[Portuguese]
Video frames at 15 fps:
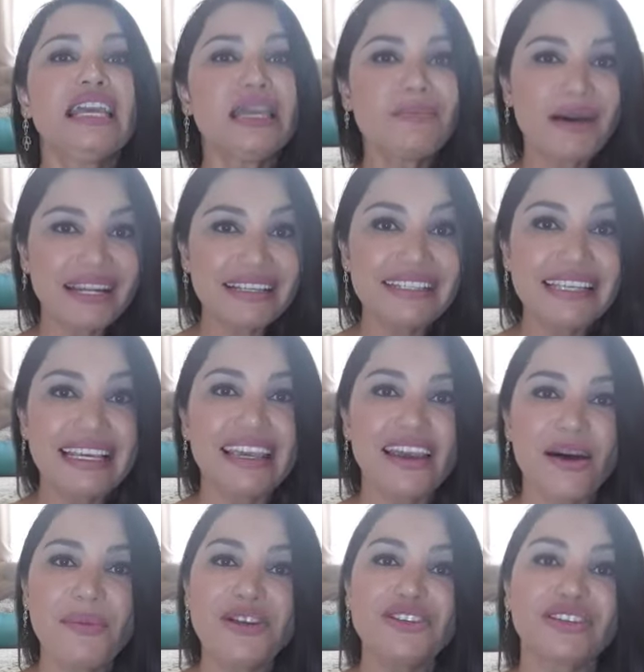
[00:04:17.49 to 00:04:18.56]
e parecia que
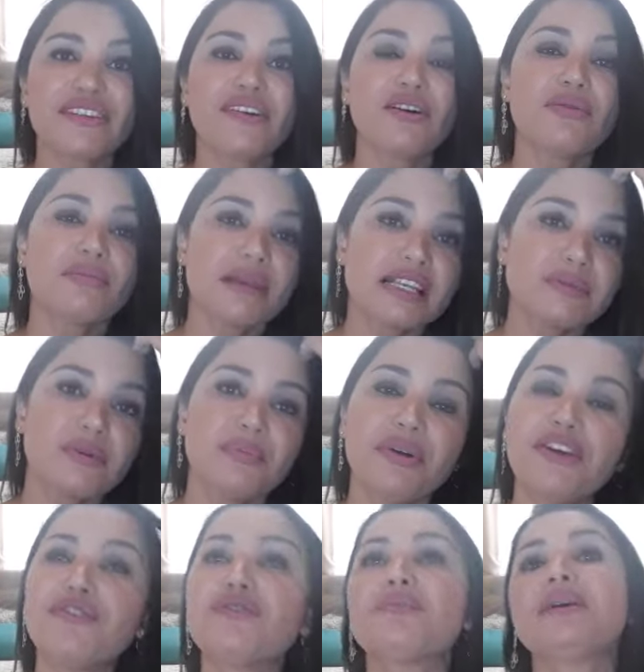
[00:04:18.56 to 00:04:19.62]
realmente eu estava com o mesmo
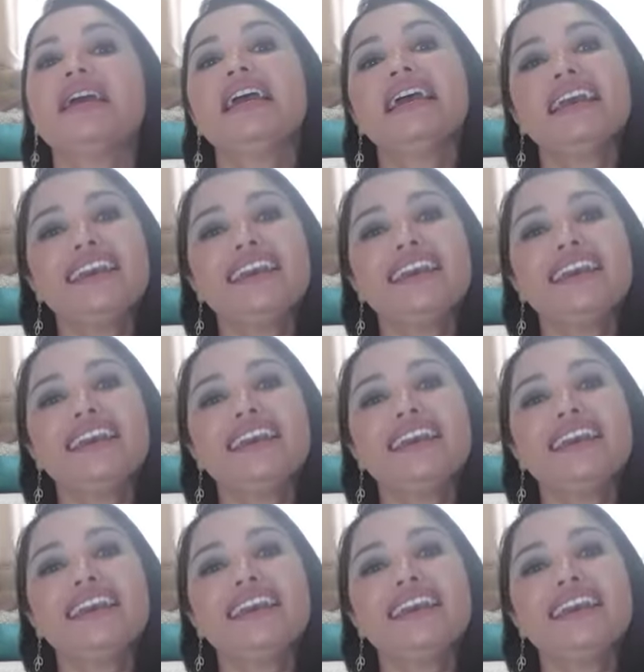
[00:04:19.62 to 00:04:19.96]
perfume.